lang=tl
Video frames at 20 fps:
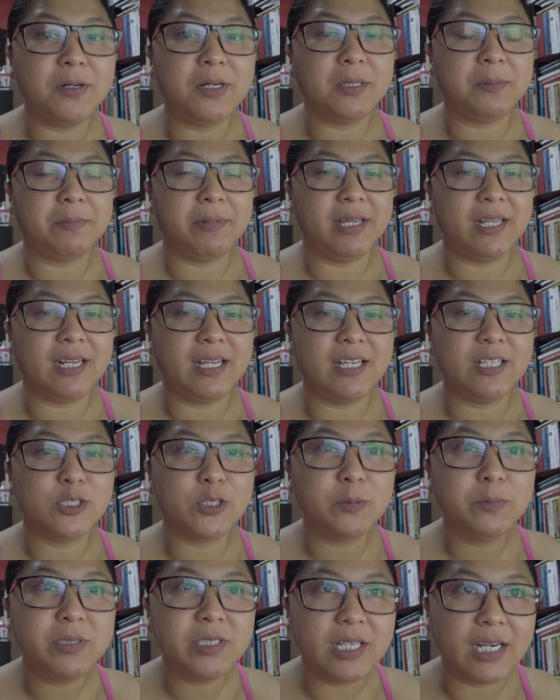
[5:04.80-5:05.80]
ako at para
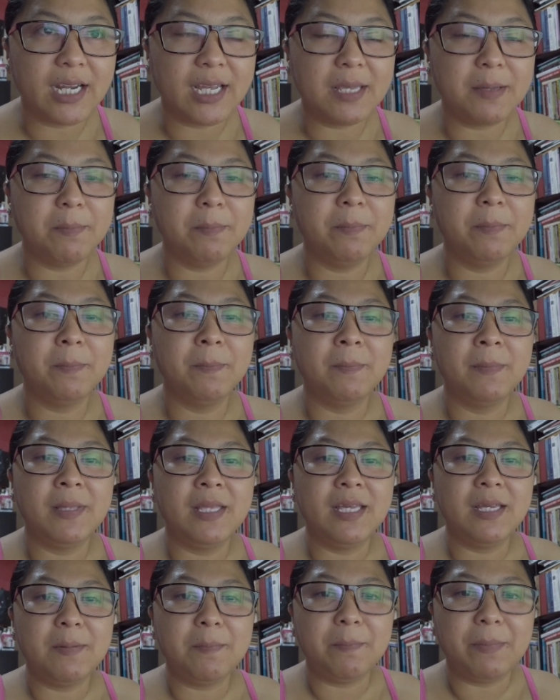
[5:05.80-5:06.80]
i-subscribe
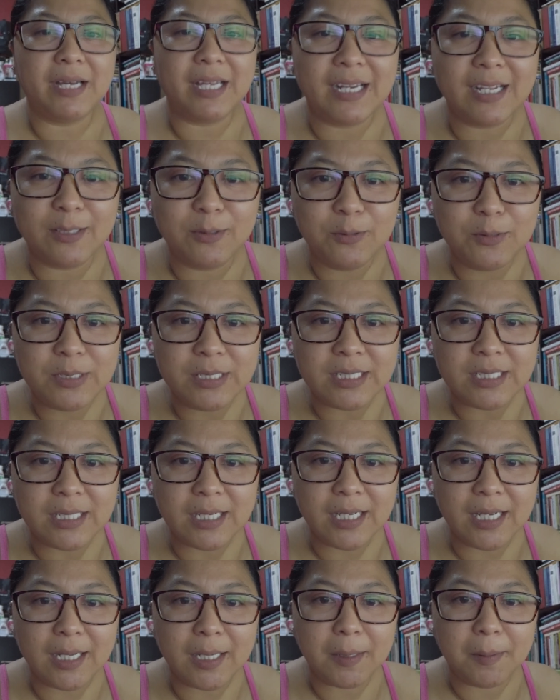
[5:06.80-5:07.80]
para dun
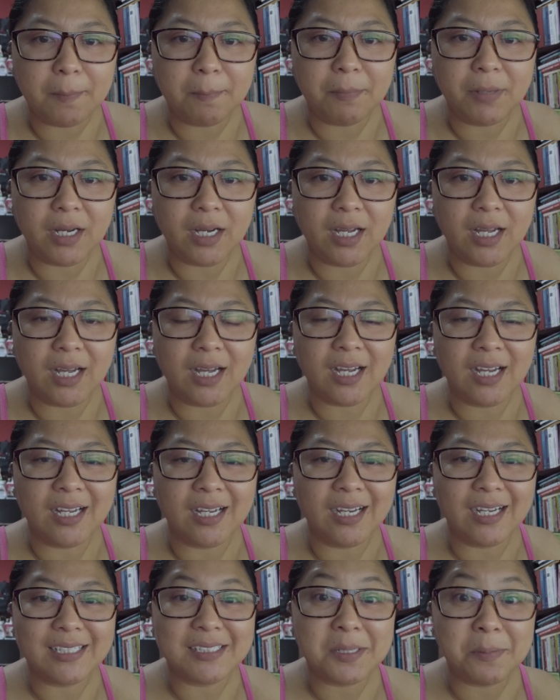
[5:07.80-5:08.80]
sa
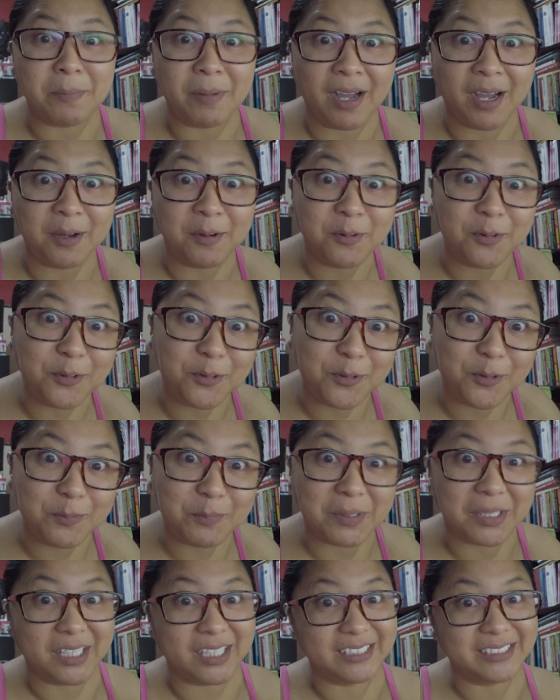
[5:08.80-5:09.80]
mga kasamahan
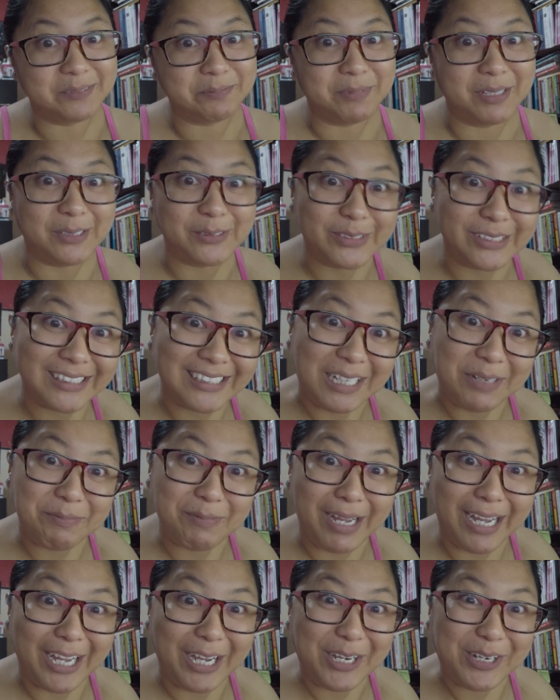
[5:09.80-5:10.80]
ko, mga kasama ko sa
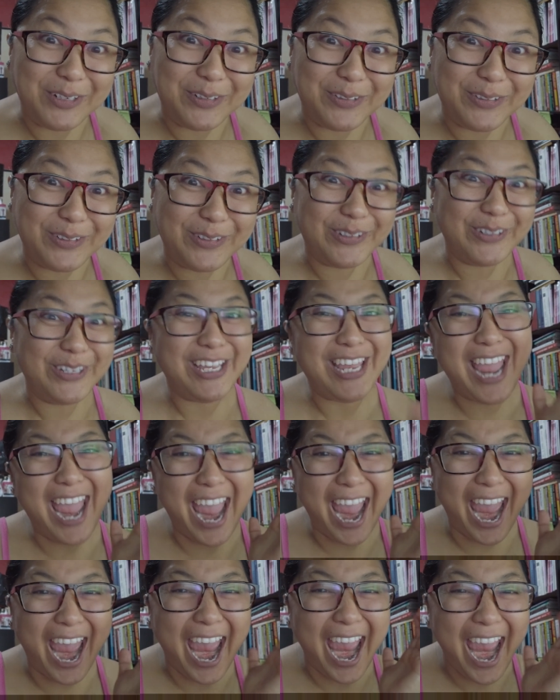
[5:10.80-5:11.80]
trabaho.
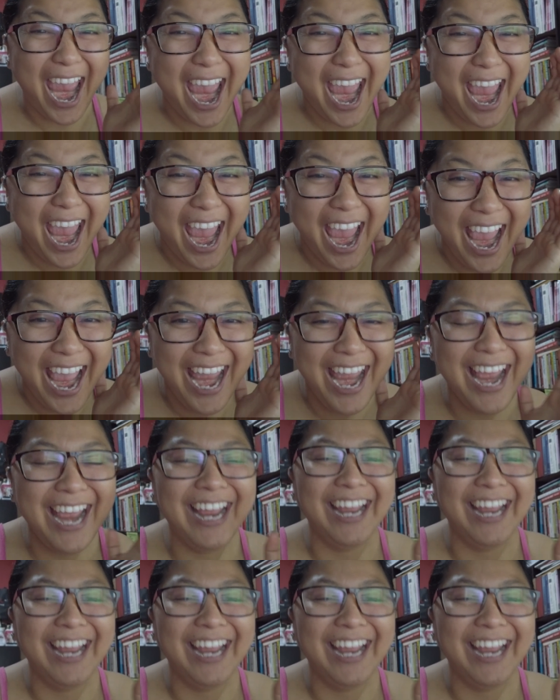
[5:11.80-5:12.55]
Yay!